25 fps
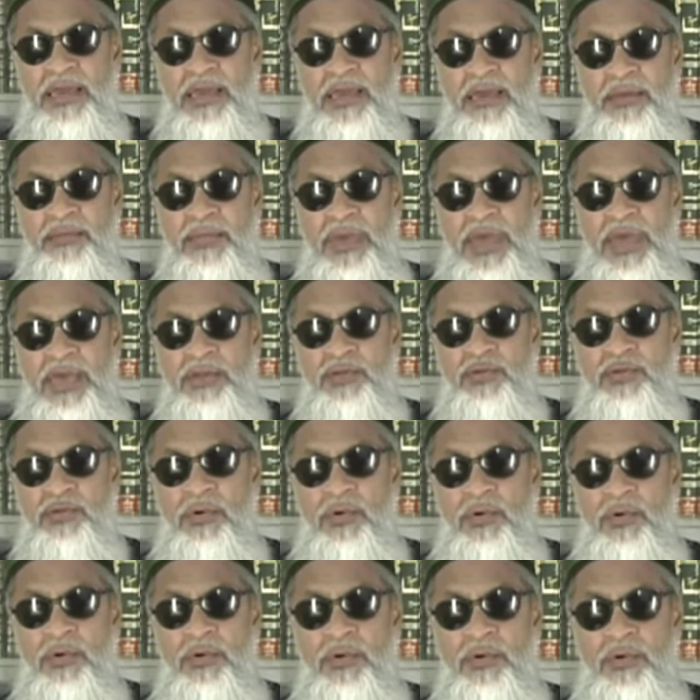कि मैं तो
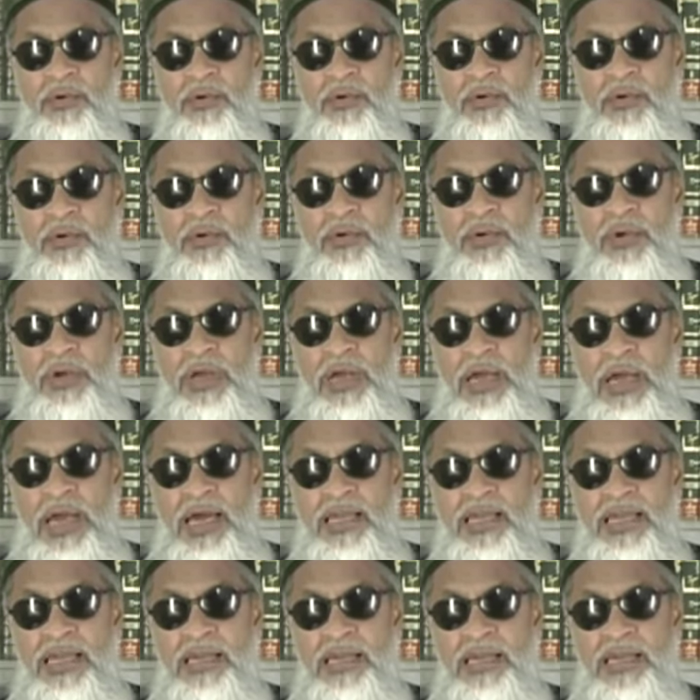
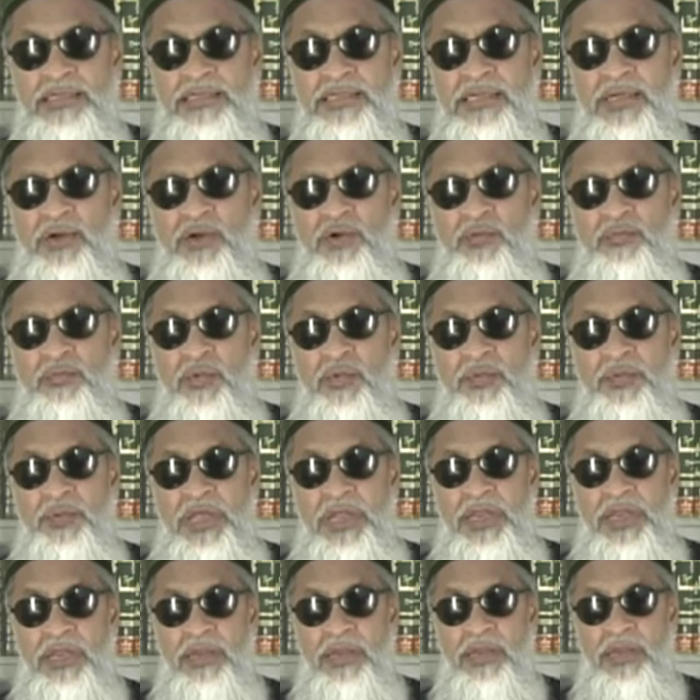अन नज़ीर
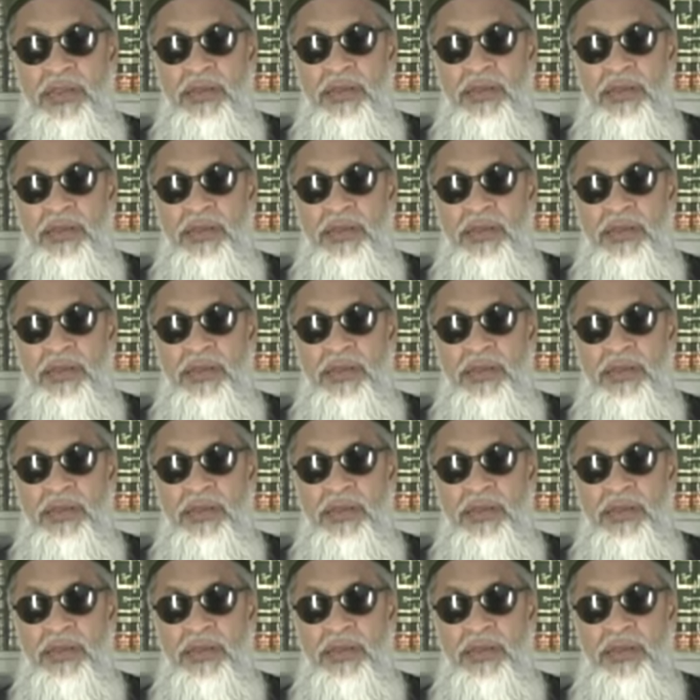मुबीन